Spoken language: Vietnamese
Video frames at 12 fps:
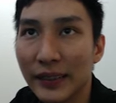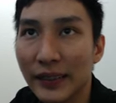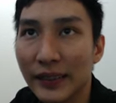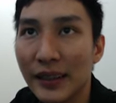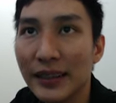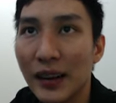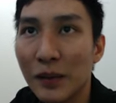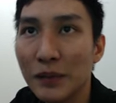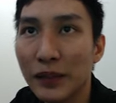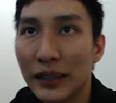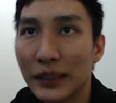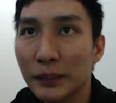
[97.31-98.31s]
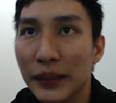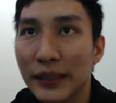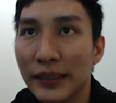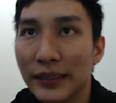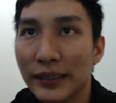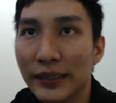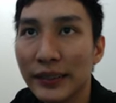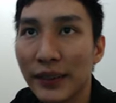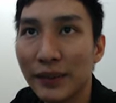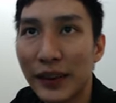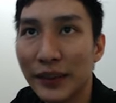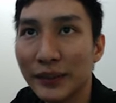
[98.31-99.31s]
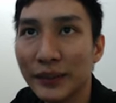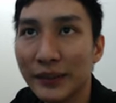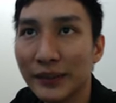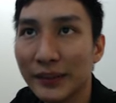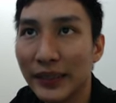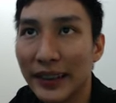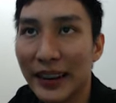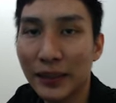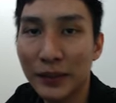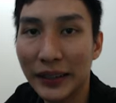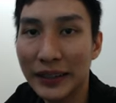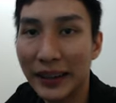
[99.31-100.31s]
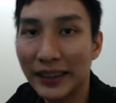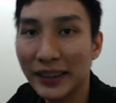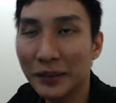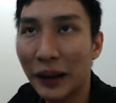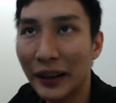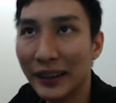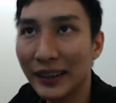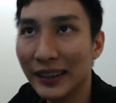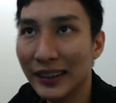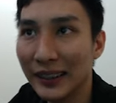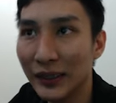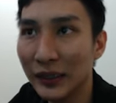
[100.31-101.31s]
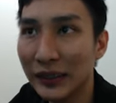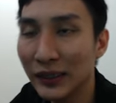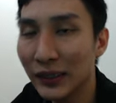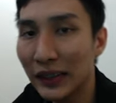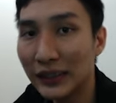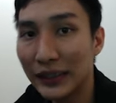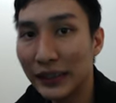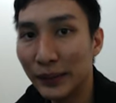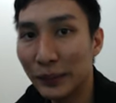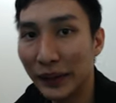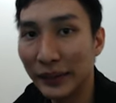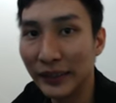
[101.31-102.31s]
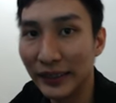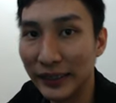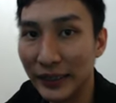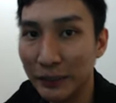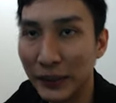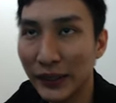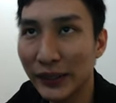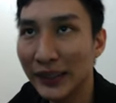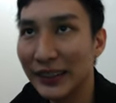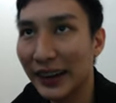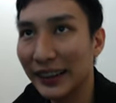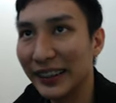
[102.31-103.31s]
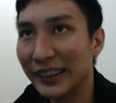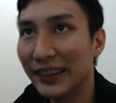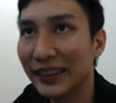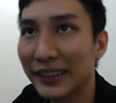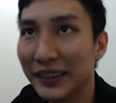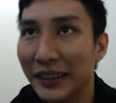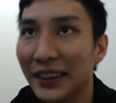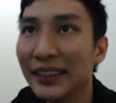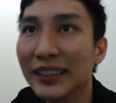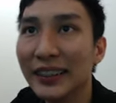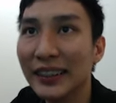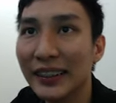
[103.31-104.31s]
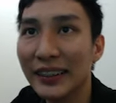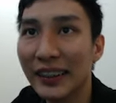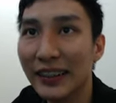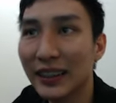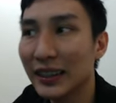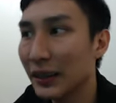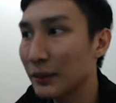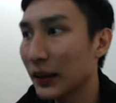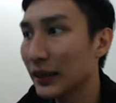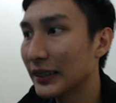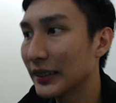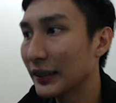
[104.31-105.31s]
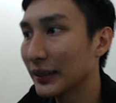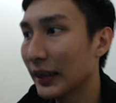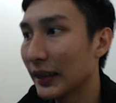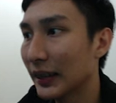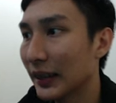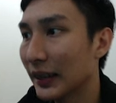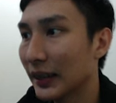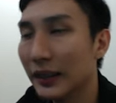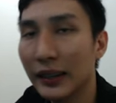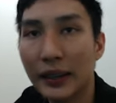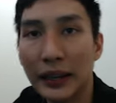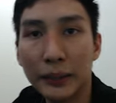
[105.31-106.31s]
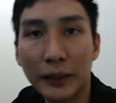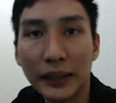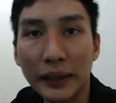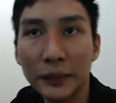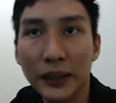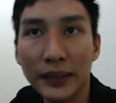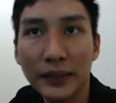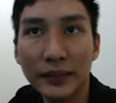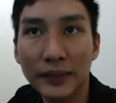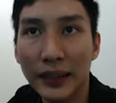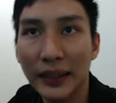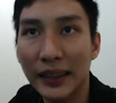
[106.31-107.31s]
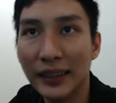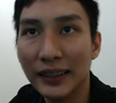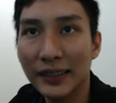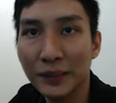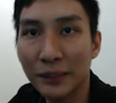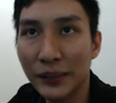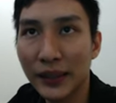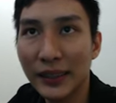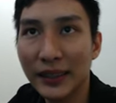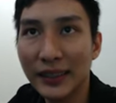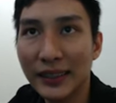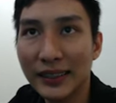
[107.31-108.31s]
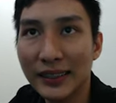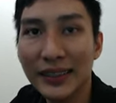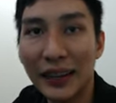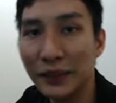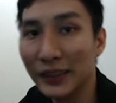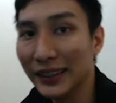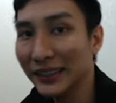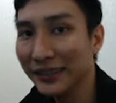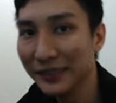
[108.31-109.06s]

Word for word: tấn công và spin vòng vòng. Thì đây là một kỹ năng rất là mạnh nên là chỉ có những con axi nào mạnh thì mới có kỹ năng này nhé. Rồi, thì đó là cập nhật chiều ngày 23 tháng 10 và xin chào mọi người.